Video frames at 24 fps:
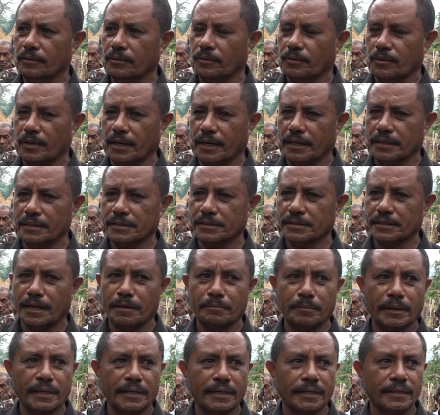olai
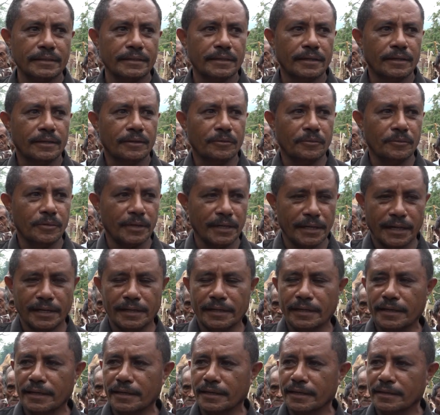tambah deh
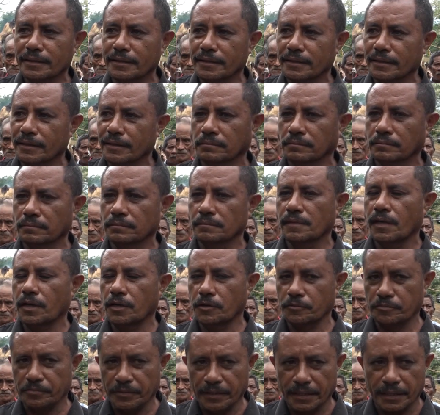unidade ne det
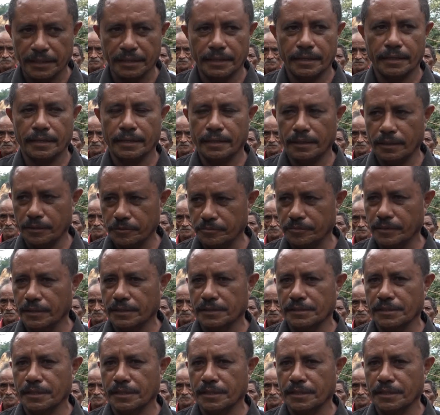au fier ne au fier